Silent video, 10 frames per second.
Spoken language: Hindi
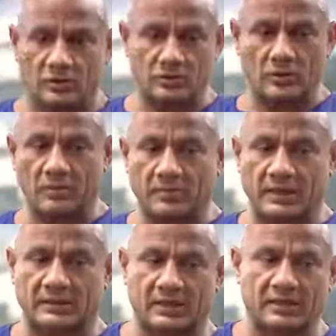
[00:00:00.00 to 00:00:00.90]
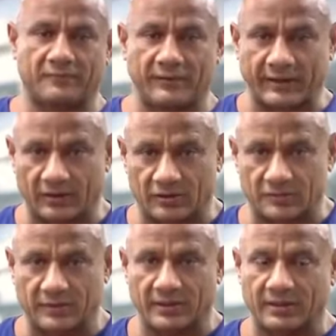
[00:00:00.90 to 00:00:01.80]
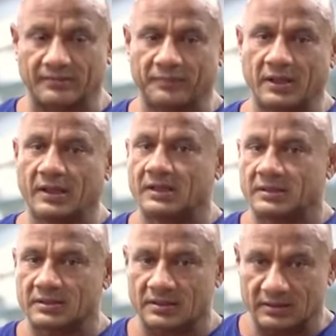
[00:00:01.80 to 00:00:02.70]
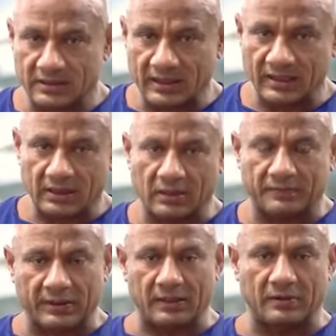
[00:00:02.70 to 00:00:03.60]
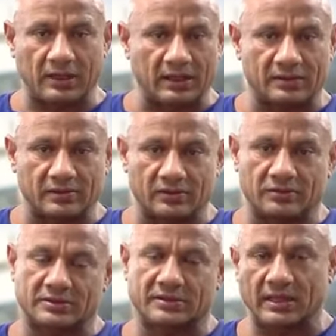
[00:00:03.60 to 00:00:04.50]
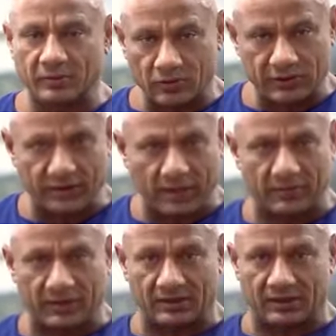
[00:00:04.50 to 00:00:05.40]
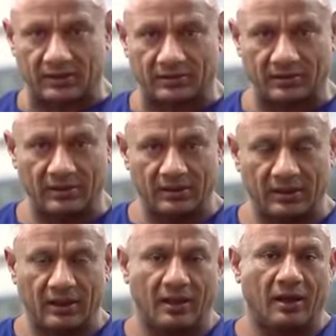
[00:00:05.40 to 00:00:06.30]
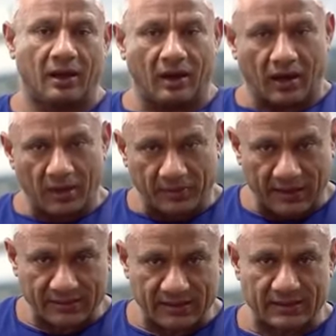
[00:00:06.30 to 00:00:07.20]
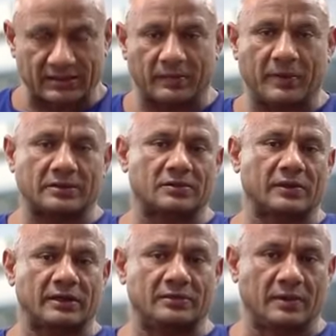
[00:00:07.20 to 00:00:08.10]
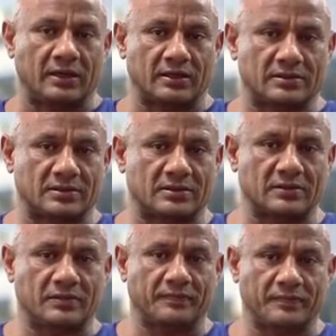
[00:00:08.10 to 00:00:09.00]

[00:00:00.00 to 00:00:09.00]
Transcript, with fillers: दोस्तों हम बात कर रहे थे फैट लॉस पे जितना टाइम आप ट्रेनिंग में लगाते हो सेम उसी टाइम के अंदर आप कैसे एक्स्ट्रा पाँच सौ कैलोरी बर्न कर सकते हो